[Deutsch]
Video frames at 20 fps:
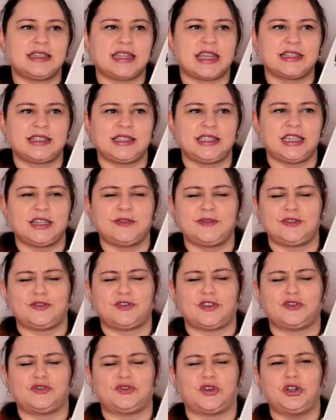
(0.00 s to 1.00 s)
der sich irgendwie
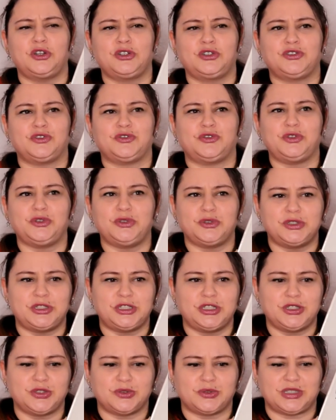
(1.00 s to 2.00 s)
verfolgt
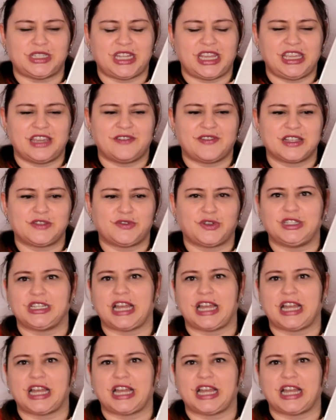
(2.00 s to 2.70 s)
fühlt und der ihr was von